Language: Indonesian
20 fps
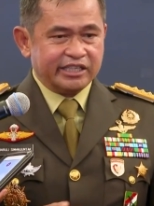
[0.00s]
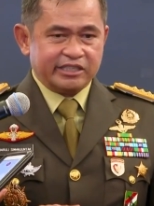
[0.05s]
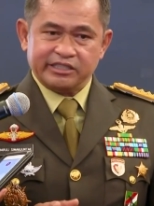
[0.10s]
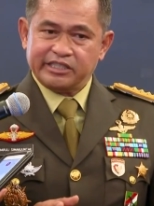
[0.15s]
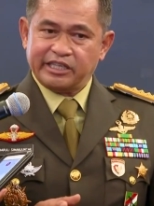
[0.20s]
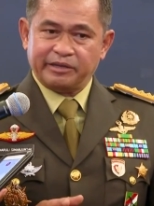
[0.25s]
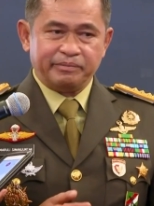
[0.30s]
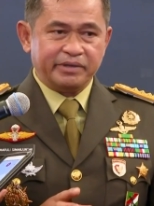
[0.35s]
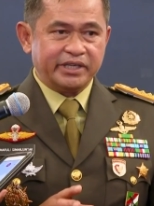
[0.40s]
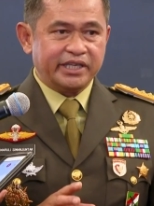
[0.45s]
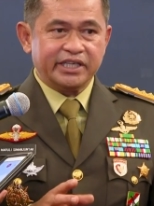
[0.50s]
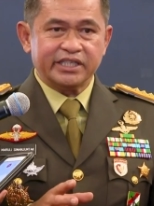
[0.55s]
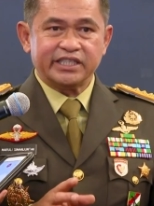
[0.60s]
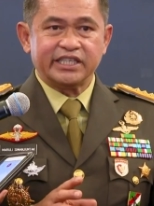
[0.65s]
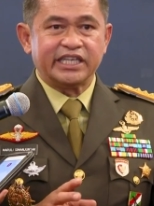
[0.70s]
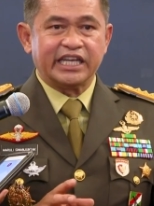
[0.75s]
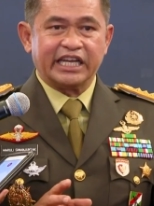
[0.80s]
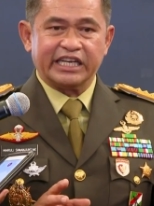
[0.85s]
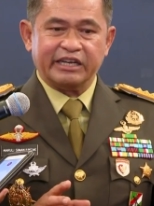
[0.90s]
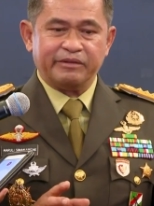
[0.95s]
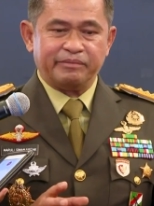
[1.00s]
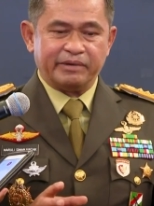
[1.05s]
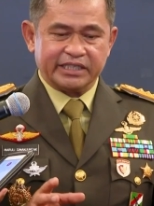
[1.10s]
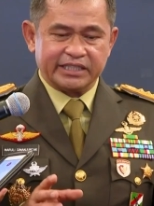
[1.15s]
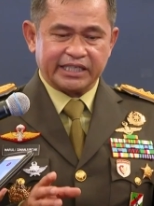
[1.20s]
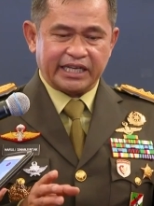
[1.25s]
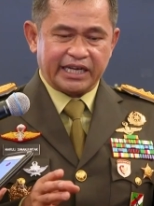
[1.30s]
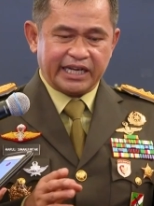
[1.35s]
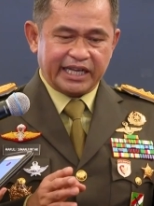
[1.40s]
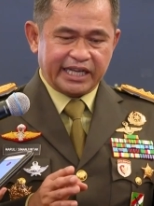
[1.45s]
Saya pikir tidak ada
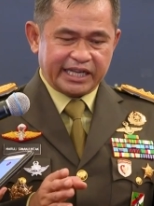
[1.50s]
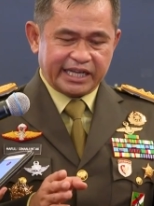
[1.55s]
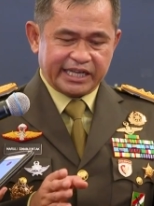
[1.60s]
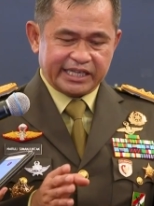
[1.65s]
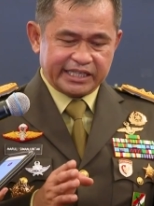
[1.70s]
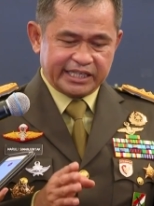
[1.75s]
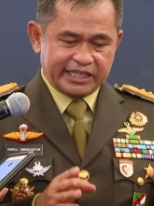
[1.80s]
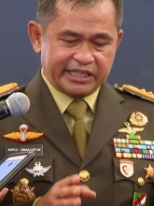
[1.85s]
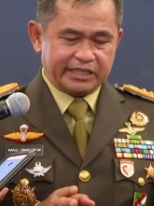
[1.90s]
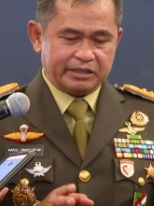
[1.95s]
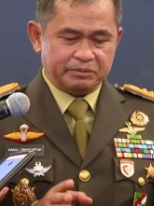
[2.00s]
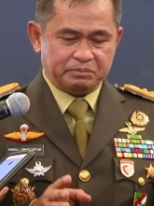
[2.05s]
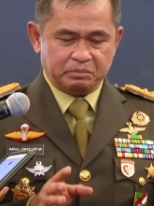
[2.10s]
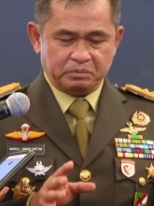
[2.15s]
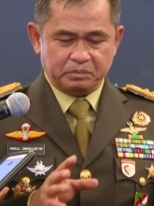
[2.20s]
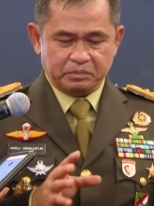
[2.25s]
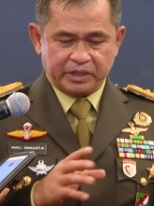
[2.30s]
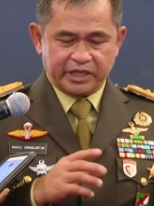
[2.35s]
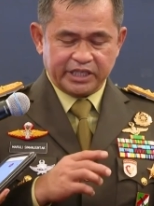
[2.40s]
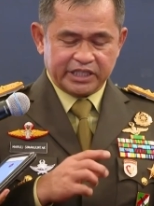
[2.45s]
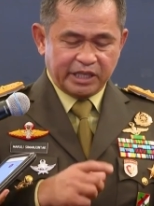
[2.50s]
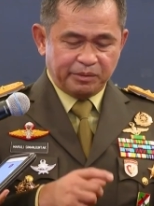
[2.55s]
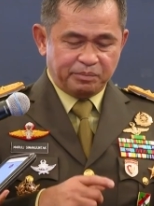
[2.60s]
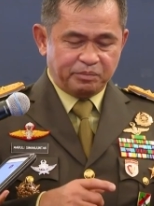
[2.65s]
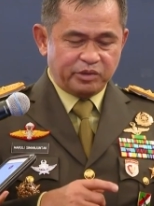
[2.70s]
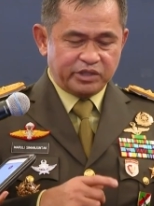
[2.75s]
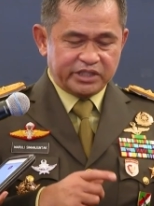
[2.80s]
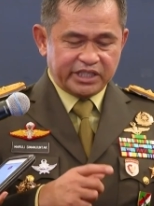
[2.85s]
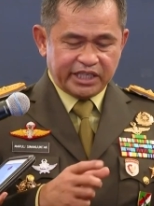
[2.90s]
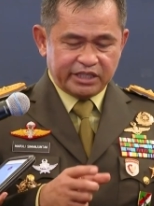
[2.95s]
masalah karena kita
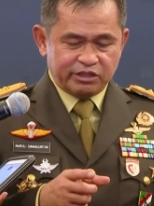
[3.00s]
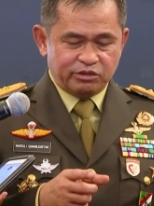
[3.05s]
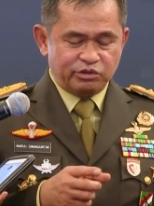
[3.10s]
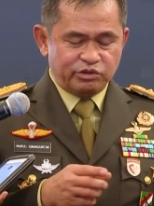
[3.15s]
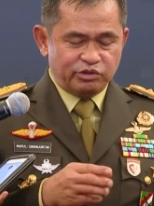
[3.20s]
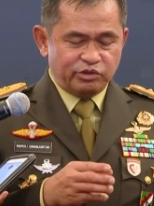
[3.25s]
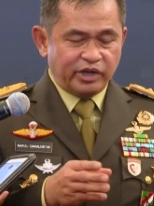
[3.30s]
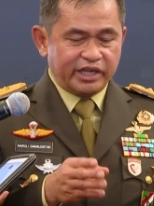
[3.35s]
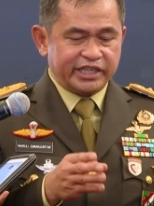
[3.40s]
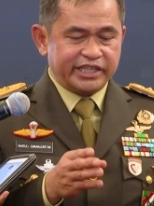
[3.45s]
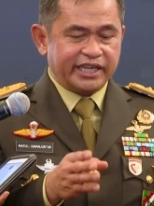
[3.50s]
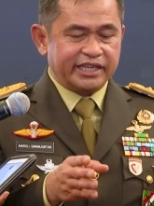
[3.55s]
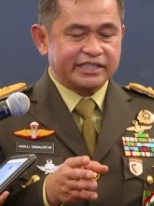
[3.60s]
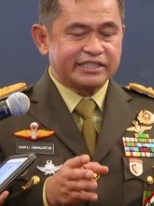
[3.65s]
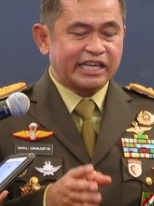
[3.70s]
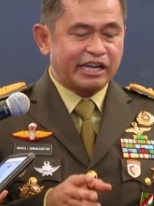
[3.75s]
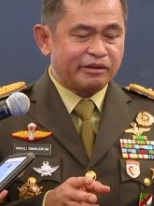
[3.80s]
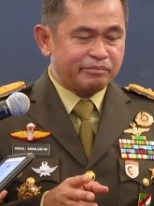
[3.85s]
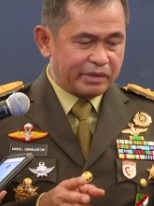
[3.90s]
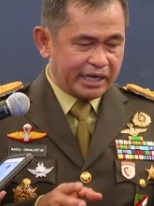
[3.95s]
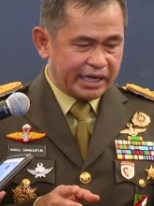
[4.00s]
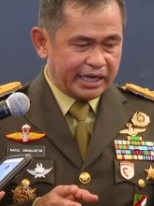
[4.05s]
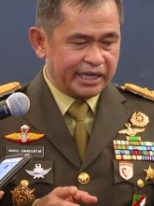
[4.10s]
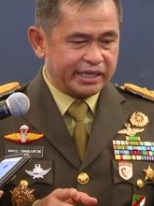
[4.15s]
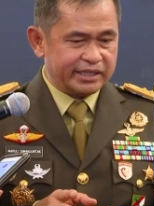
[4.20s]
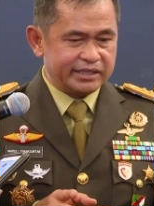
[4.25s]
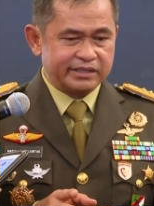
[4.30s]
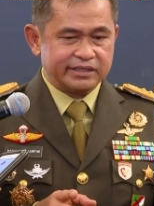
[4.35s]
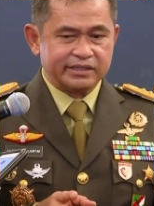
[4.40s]
punya tujuan yang sama.